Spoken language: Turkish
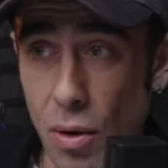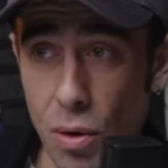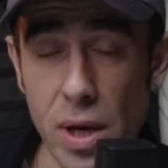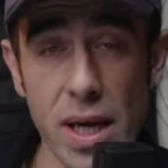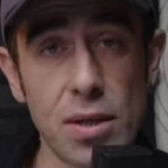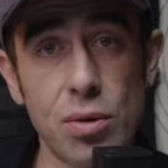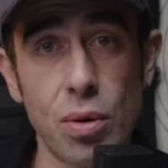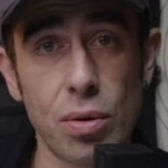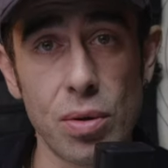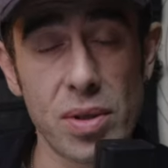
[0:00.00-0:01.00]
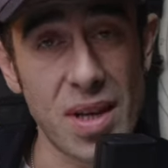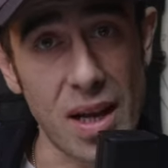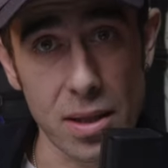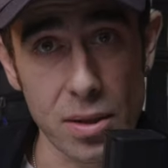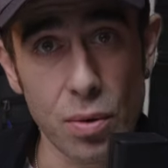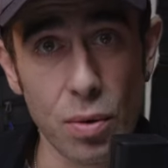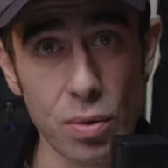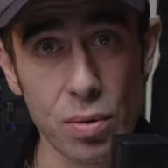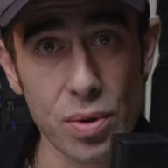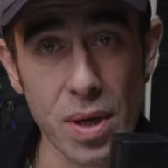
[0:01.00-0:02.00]
O en son saldırı
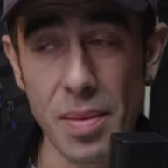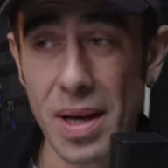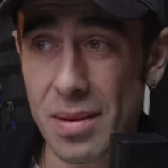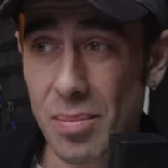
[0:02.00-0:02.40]
olduğu zaman